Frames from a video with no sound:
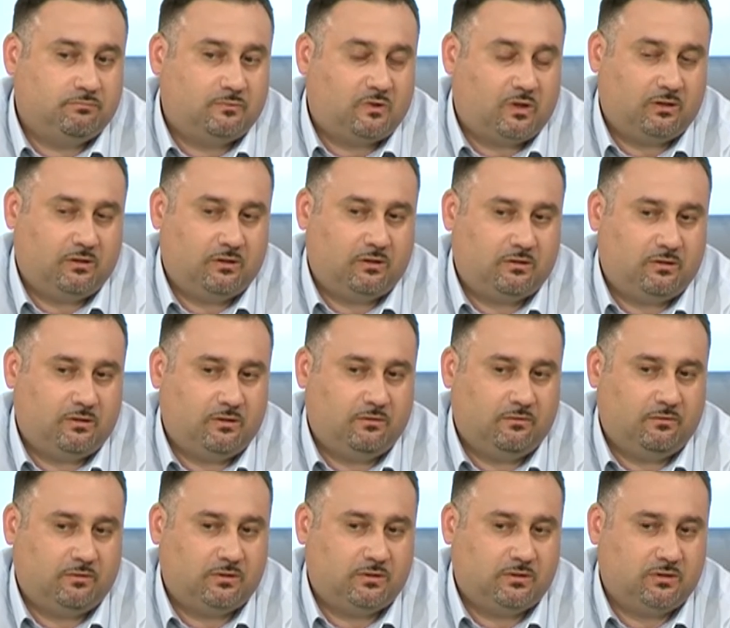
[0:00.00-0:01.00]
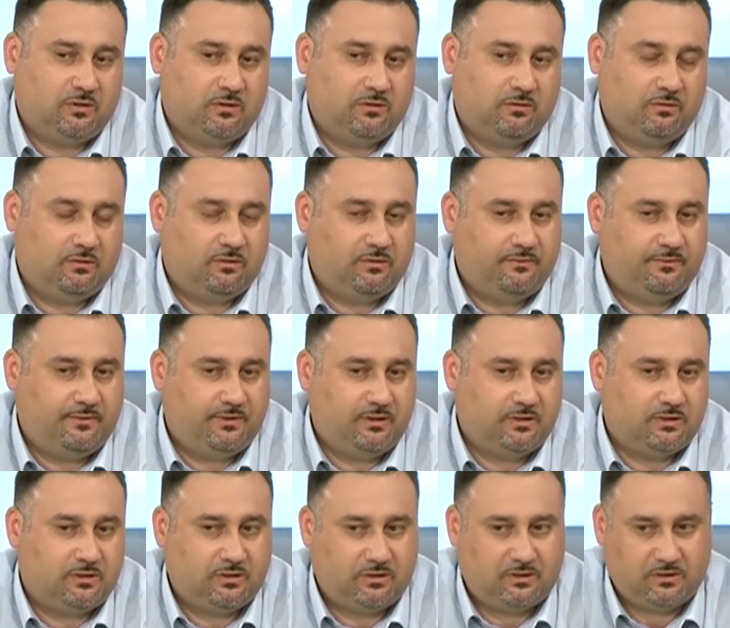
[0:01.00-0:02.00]
как докладывался на одной
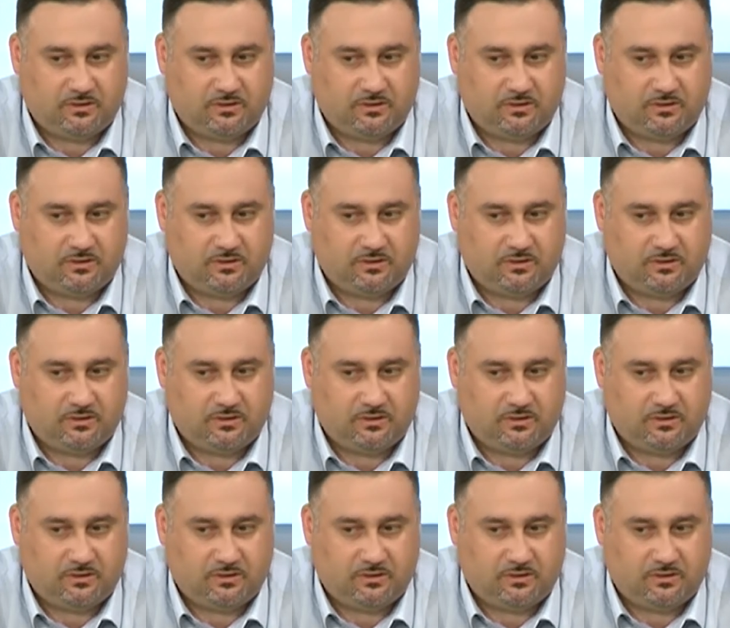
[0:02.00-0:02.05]
конференции